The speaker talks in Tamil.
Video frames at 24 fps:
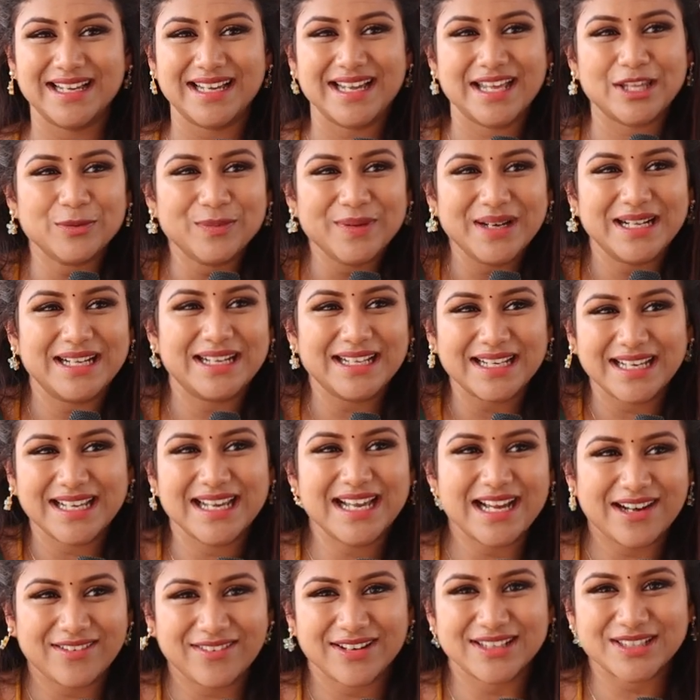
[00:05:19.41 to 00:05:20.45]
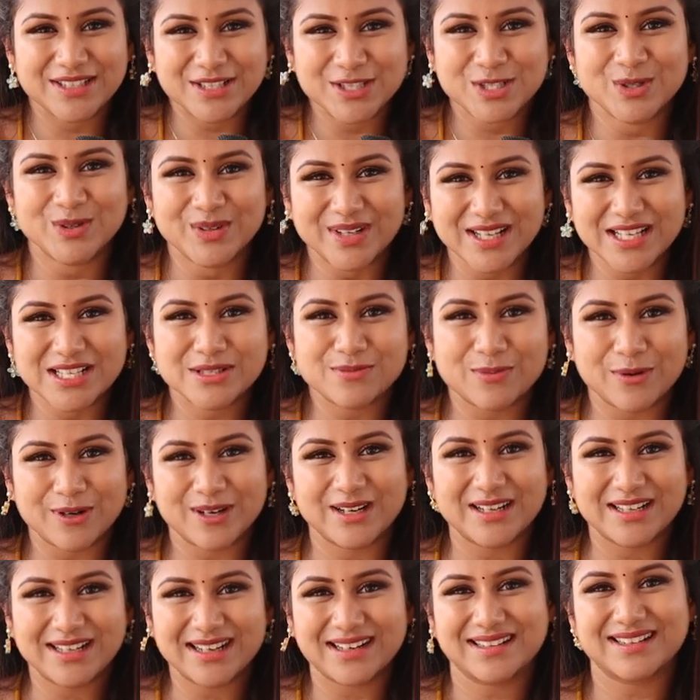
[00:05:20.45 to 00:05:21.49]
எதுவுமே டிலே ஆகாது ஷூட்டிங்
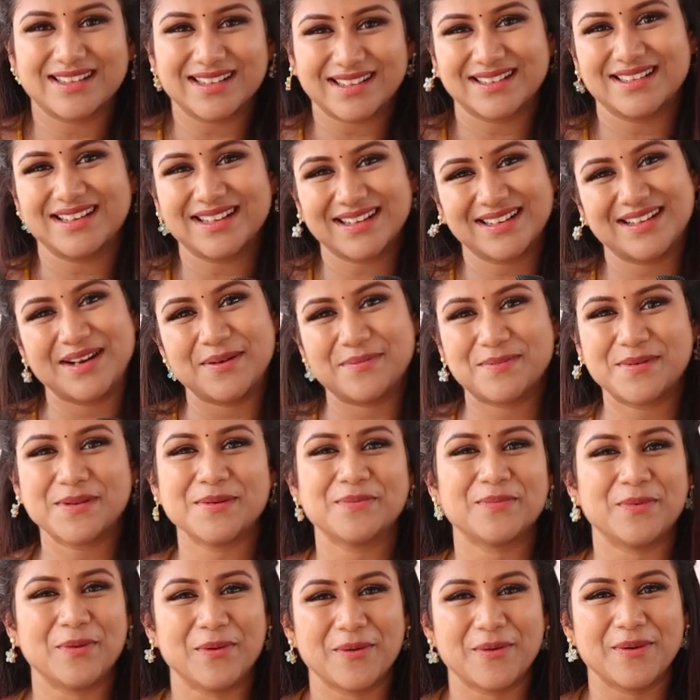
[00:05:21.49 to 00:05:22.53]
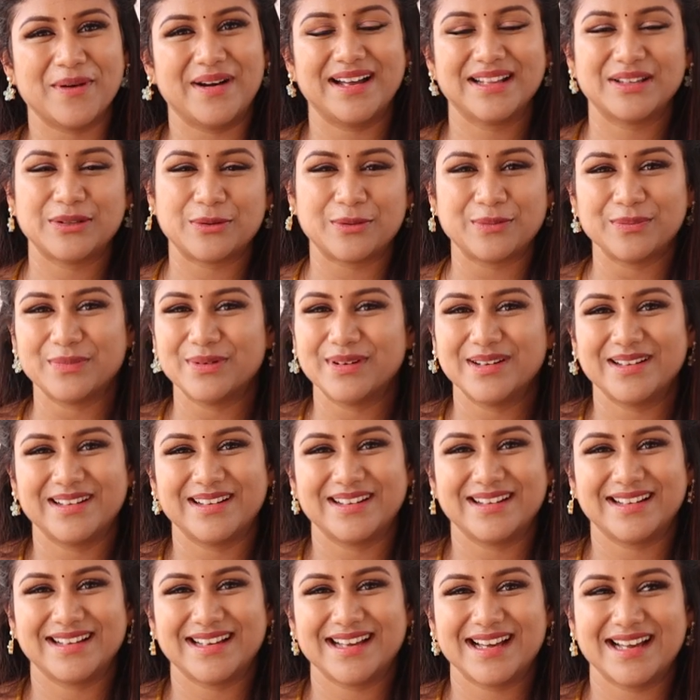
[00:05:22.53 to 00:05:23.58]
ஸ்பாட்டில் டக் டக் டக் அப்படி போகும் அது ரொம்ப
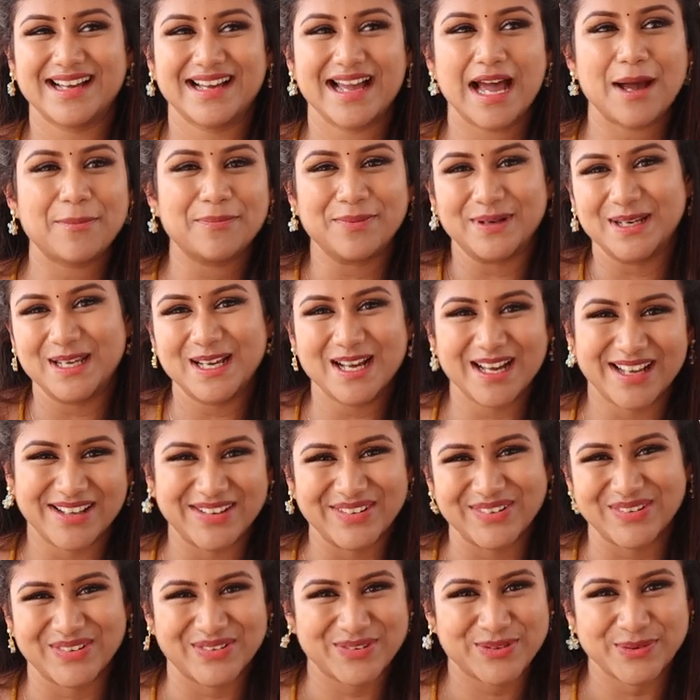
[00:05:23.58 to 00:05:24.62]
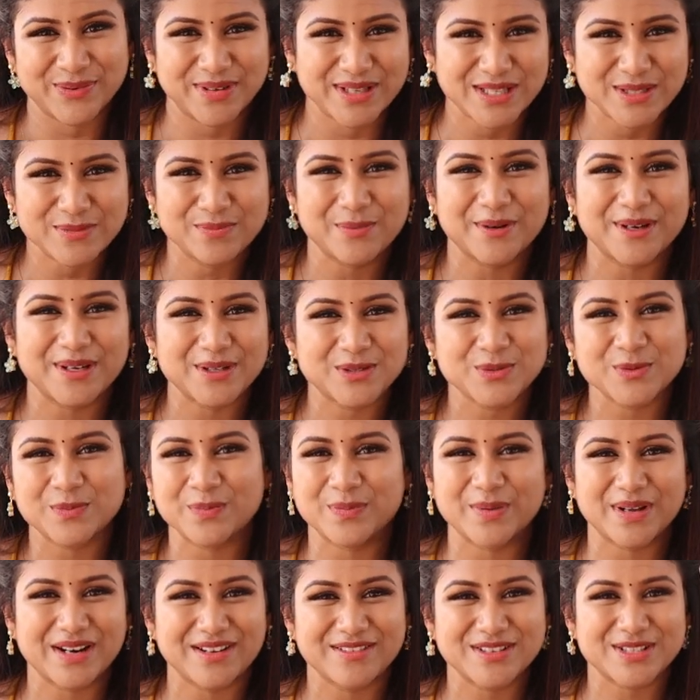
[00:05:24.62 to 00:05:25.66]
ஹாப்பனிங்காக இருக்கும் ஷூட்டிங் ஸ்பாட்டை
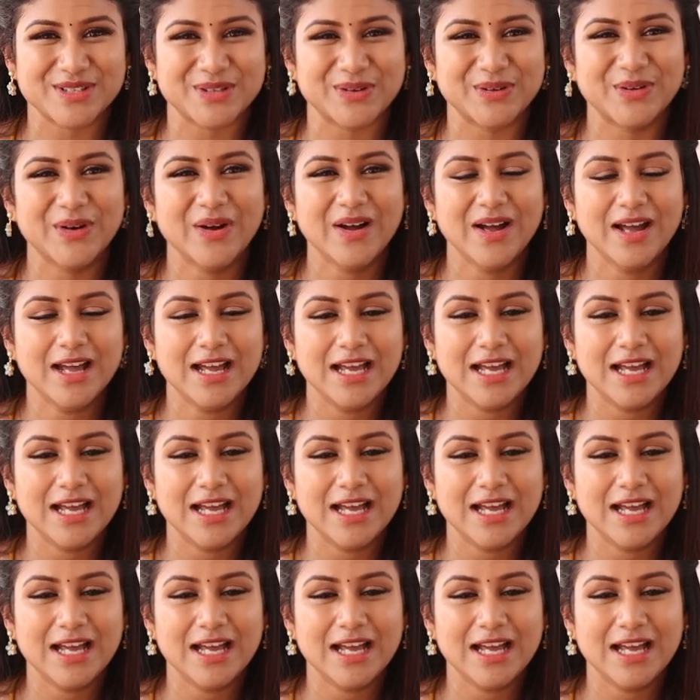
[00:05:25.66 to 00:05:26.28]
சூப்பராக வச்சுக்கும்